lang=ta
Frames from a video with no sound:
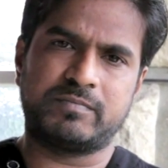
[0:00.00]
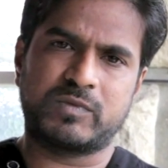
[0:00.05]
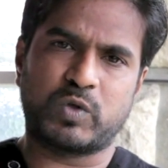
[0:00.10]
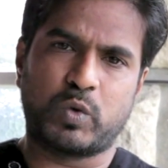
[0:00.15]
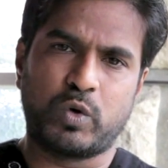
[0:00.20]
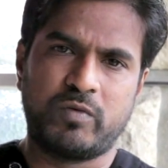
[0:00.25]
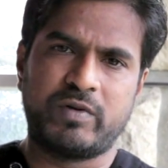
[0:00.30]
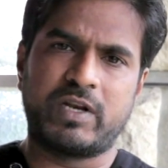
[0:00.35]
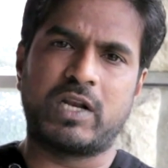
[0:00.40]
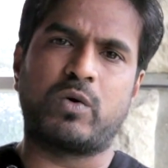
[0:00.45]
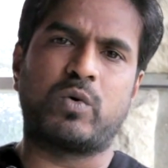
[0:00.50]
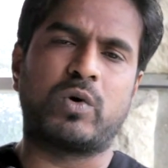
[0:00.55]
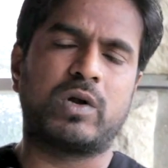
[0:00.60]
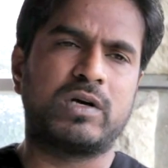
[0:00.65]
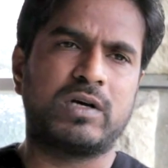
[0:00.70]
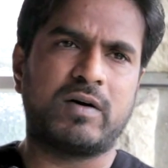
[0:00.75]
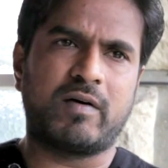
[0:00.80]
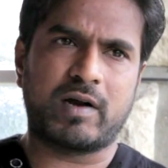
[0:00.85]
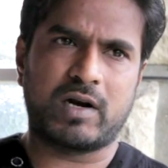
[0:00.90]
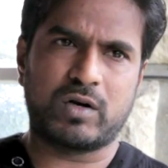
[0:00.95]
குழுவினரோடு
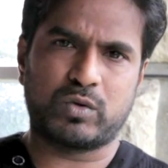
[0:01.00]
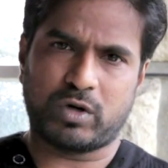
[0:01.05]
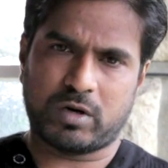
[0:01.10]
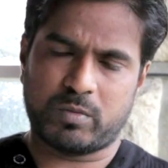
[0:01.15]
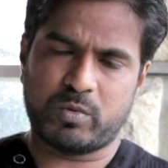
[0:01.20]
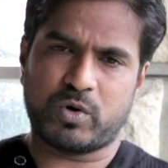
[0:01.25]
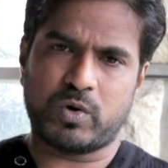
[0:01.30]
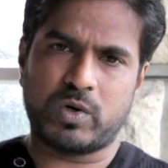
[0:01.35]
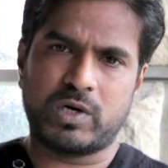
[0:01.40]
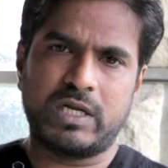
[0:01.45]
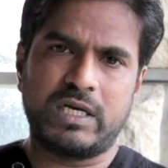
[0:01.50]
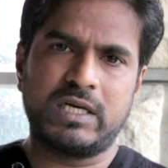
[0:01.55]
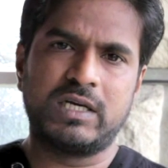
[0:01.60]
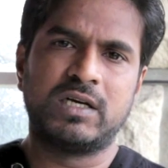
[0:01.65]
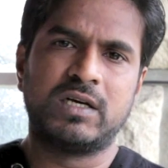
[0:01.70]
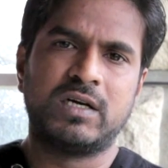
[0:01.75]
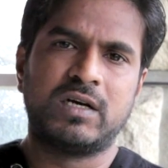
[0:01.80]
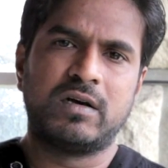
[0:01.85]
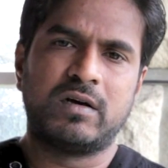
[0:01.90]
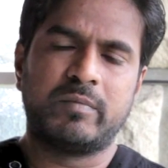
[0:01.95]
அவர்கள் தொடர்பு கொண்டு
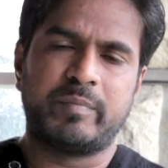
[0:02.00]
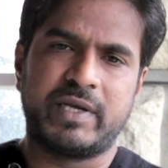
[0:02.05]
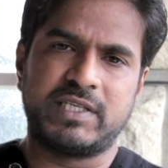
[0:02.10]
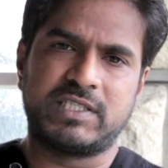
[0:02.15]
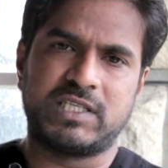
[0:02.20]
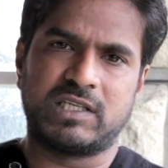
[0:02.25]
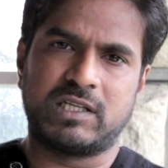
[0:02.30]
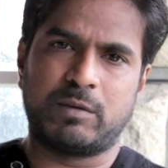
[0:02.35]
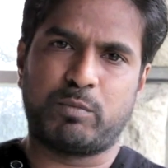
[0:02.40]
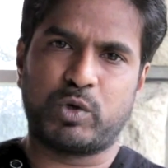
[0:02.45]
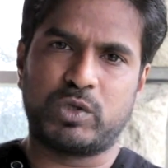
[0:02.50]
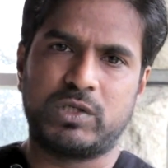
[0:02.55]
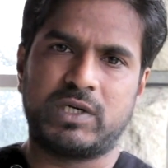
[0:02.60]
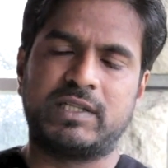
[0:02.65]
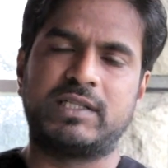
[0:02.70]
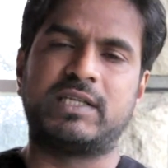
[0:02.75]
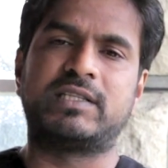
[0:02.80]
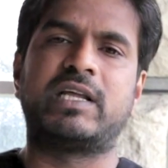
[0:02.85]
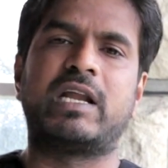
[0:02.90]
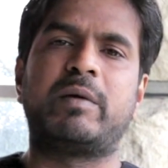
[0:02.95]
பேசியிருந்த போது
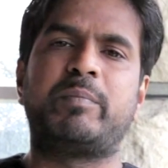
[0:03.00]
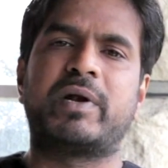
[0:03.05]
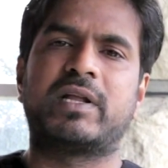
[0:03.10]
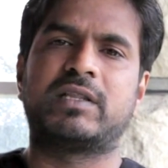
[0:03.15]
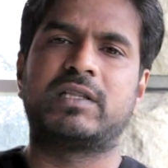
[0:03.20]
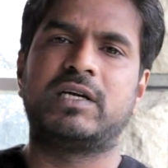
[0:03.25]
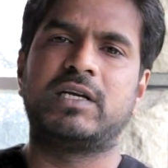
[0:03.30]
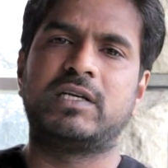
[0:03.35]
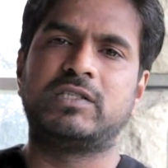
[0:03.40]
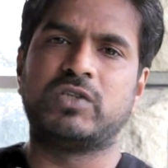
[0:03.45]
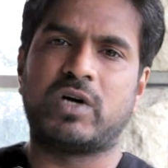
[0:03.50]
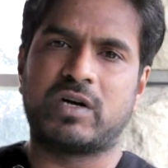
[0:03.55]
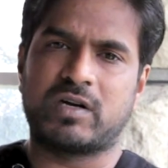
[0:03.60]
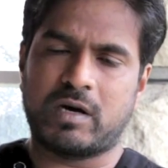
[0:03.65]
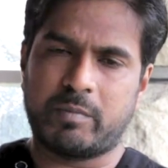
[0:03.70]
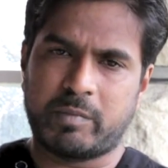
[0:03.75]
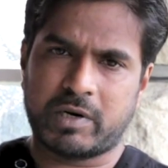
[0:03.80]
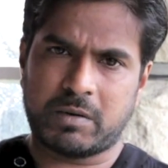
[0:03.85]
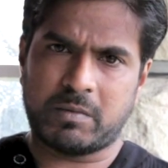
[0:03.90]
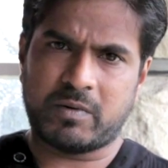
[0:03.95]
அந்த திரைப்படத்தை ஜான்
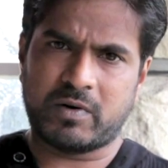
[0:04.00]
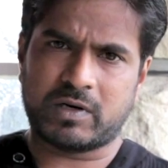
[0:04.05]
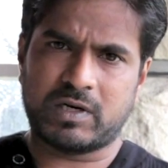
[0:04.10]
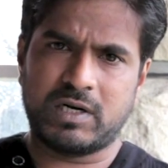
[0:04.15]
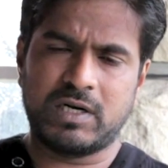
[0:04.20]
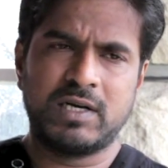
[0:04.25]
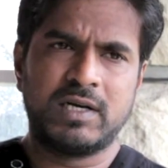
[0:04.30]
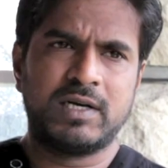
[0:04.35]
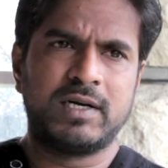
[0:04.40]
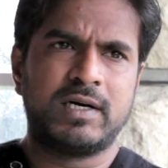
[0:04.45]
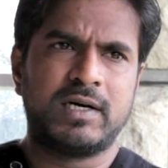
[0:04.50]
அப்ராம் அவர்கள்